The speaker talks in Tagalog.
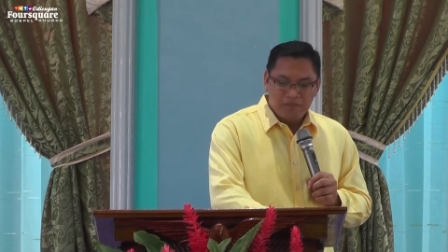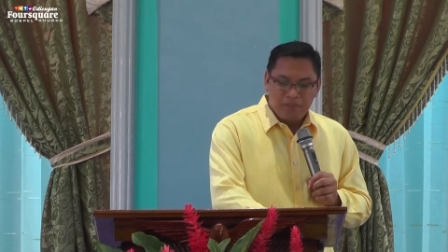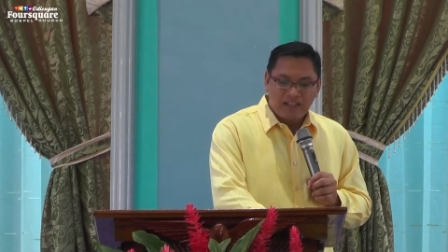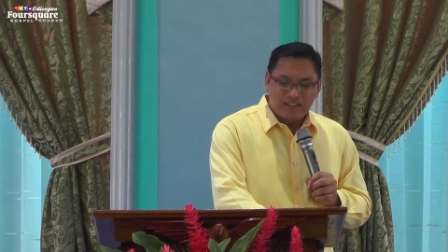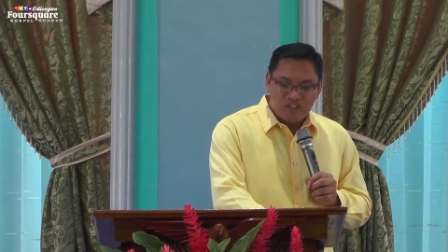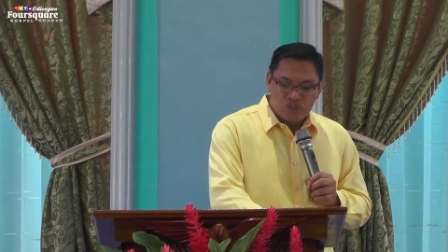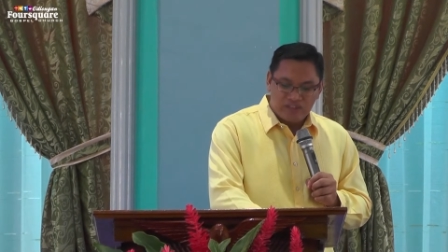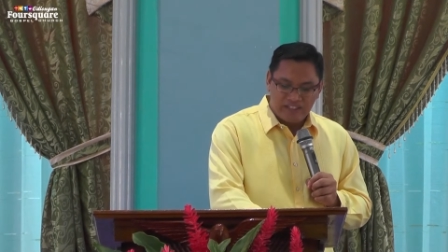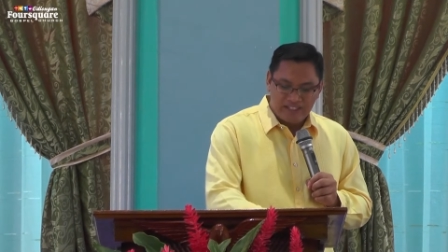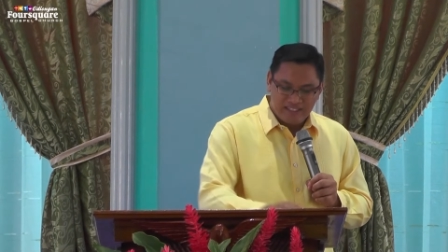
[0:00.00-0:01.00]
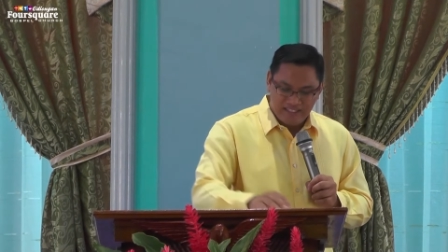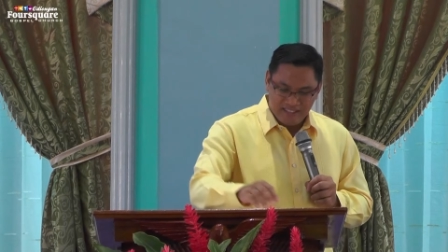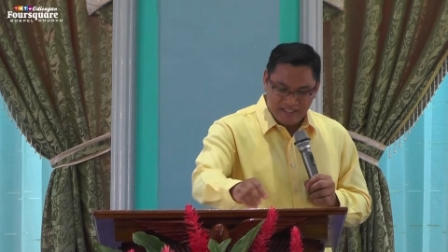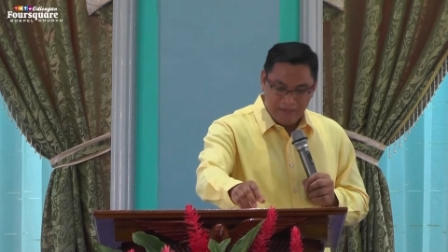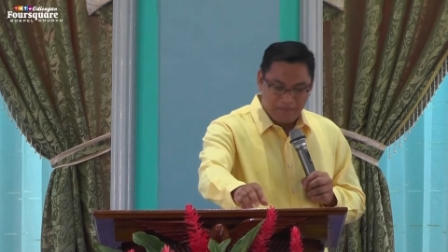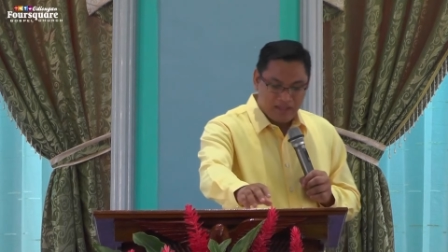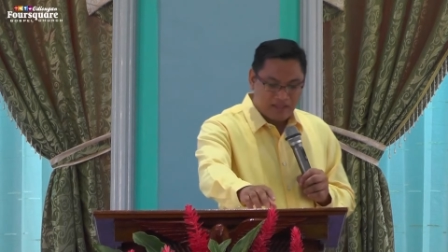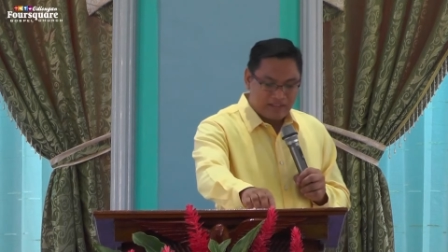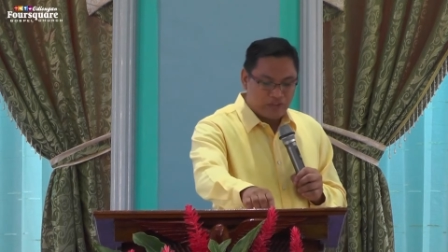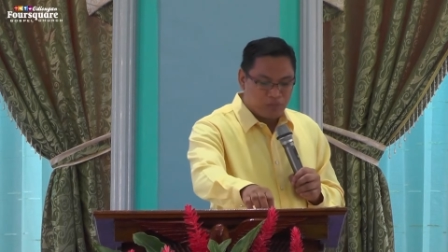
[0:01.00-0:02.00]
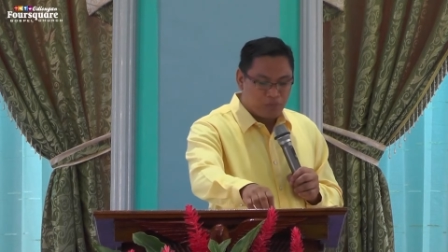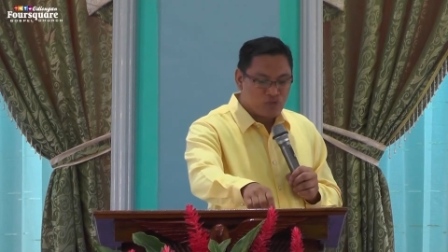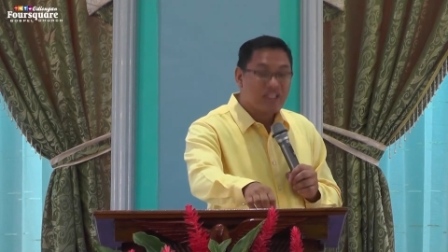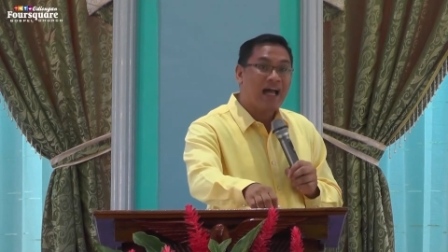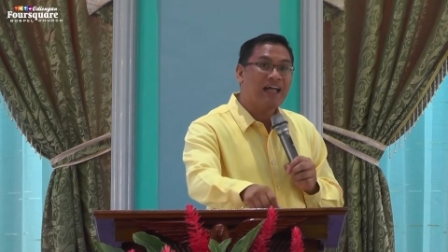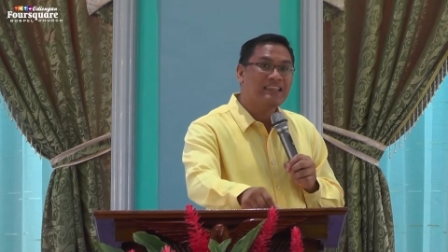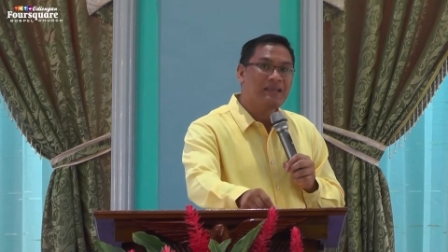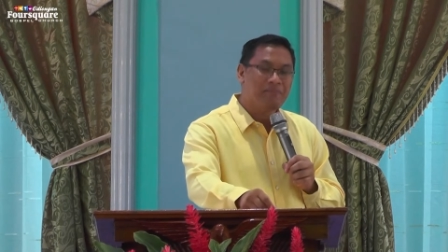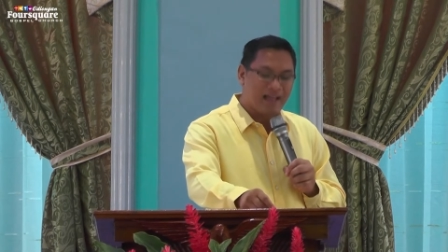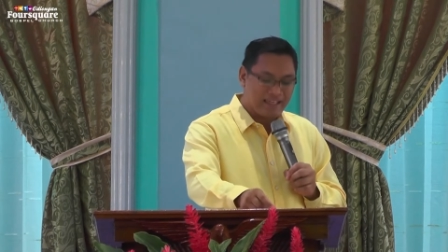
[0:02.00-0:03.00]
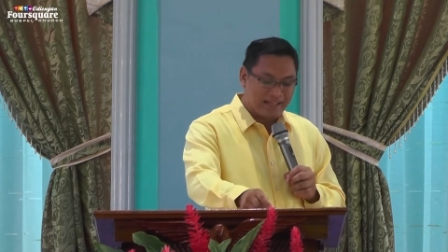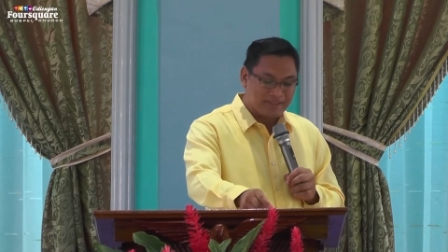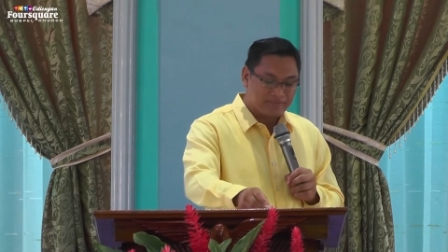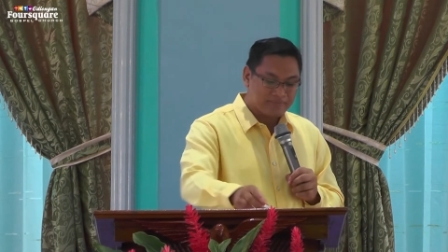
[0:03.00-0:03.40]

practitioners dito po sa ating bayan.